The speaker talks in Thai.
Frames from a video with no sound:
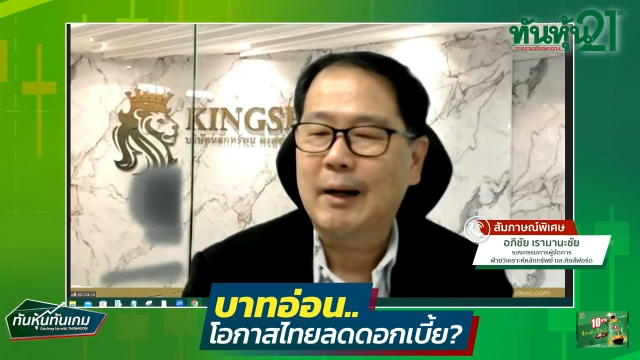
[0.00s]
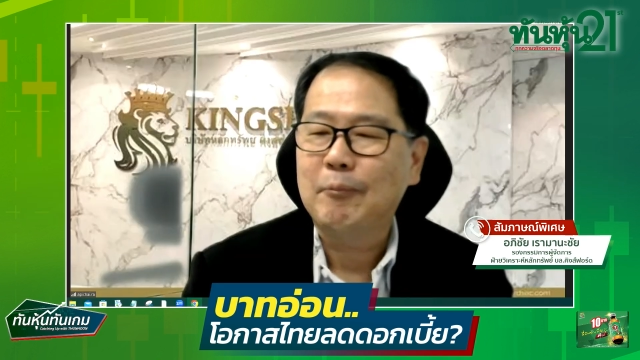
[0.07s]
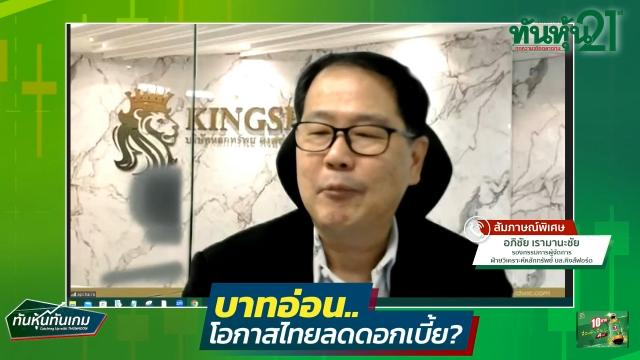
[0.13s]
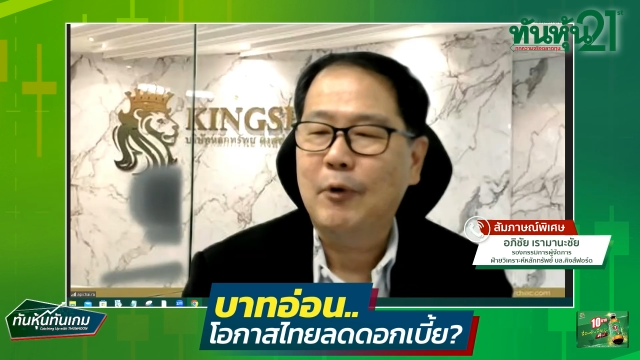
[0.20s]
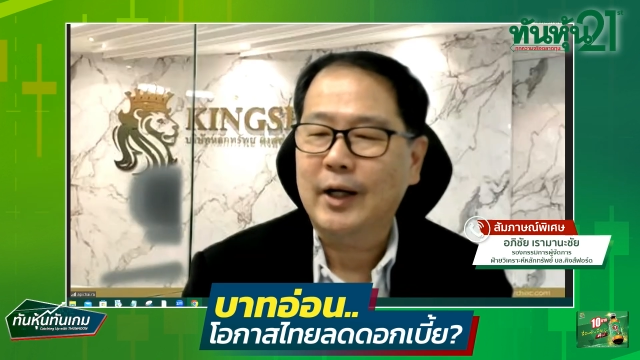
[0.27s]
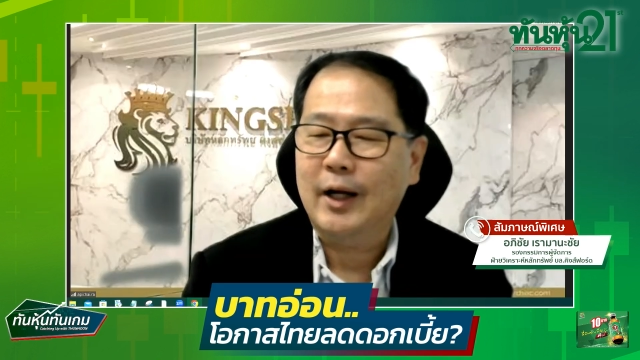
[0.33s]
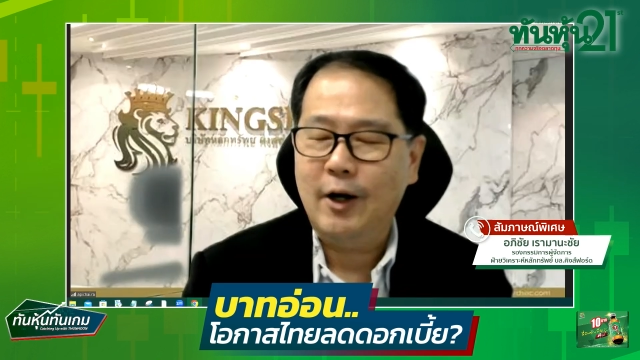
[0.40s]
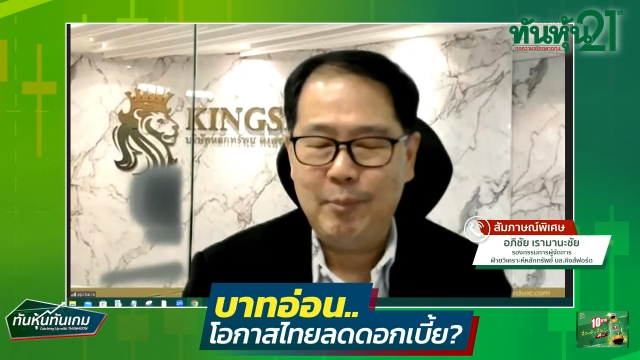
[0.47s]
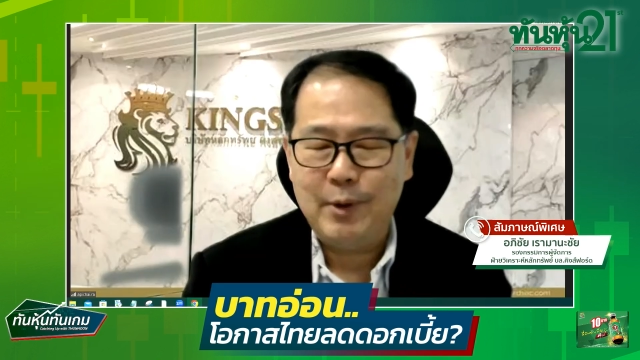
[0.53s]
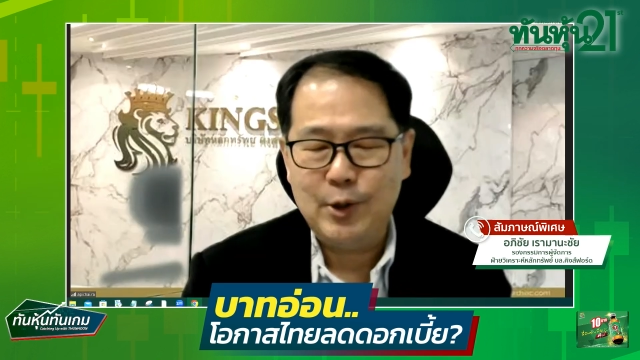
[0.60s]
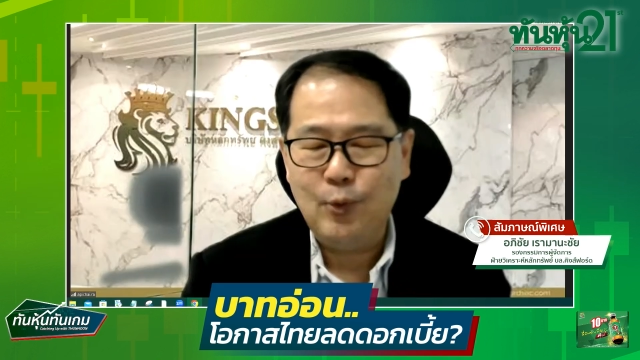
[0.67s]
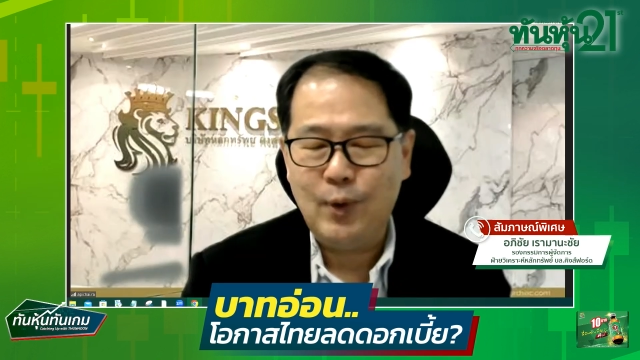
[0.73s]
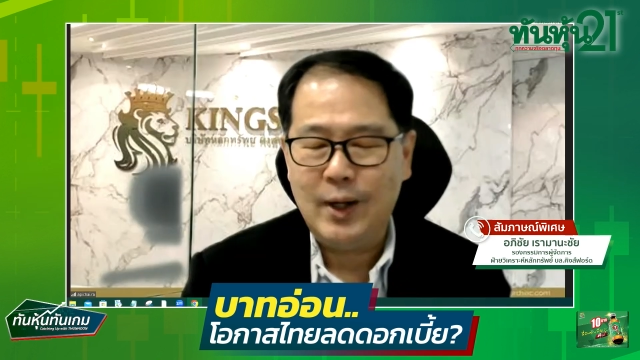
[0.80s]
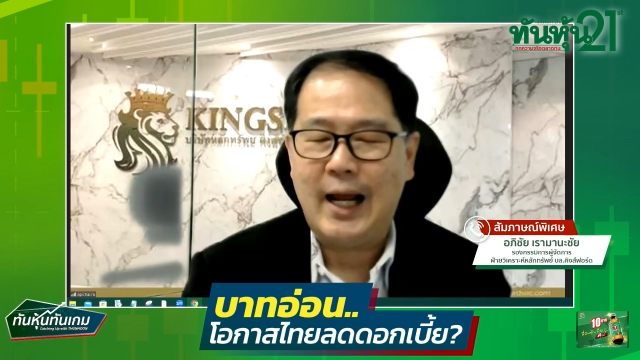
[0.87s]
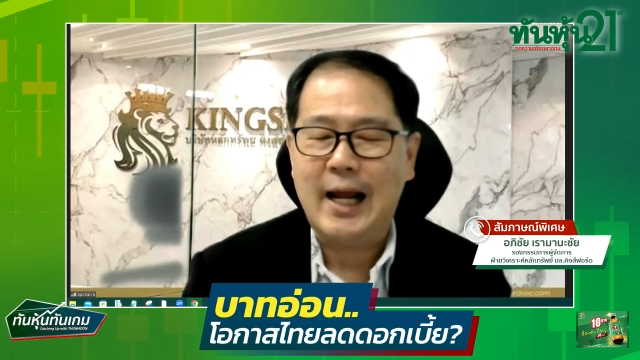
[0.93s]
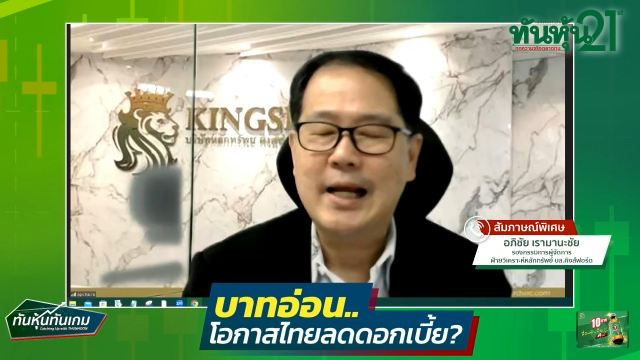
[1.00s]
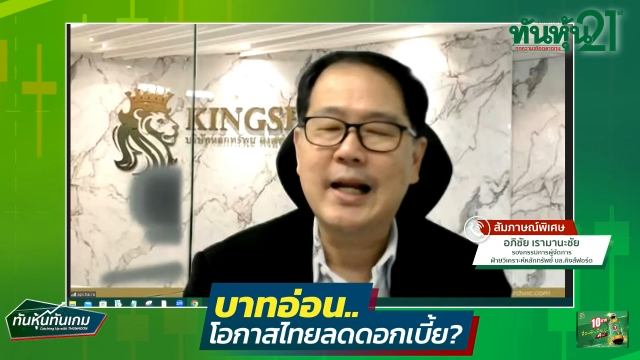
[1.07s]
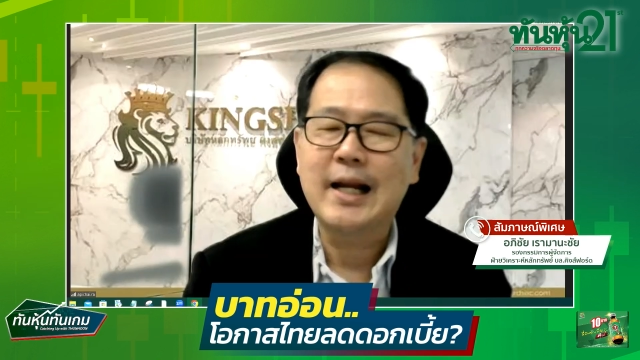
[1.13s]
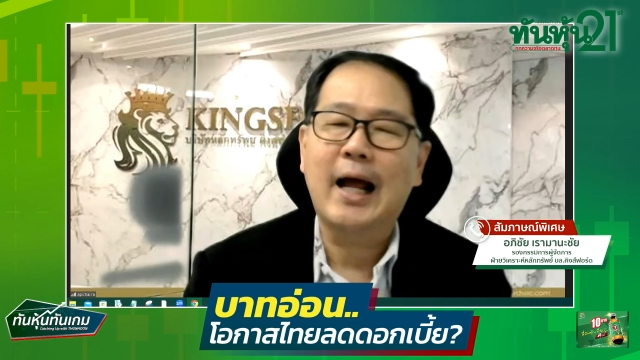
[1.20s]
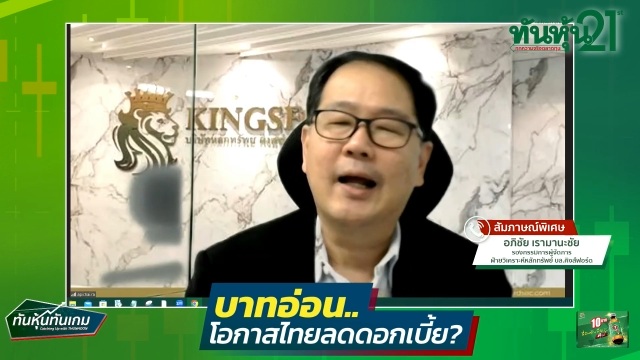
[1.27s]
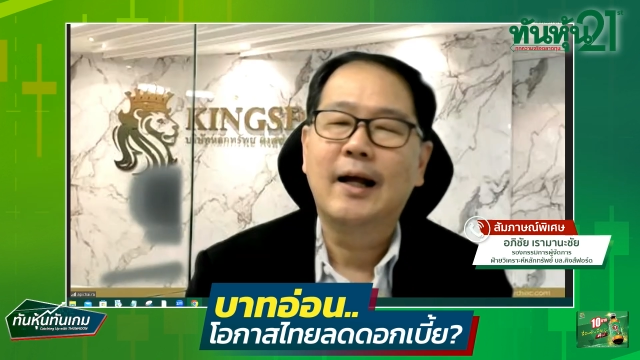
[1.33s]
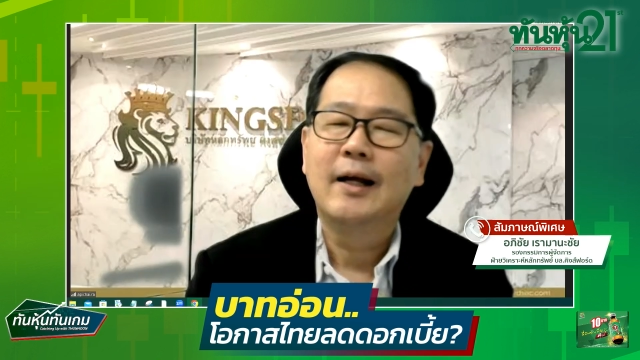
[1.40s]
รับเพราะถ้าเราไปดูข้างใน
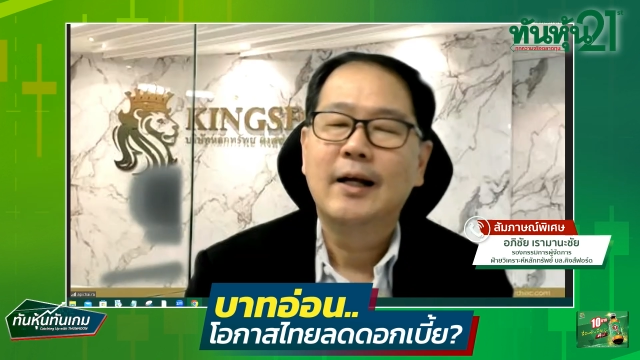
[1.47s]
เนี่ย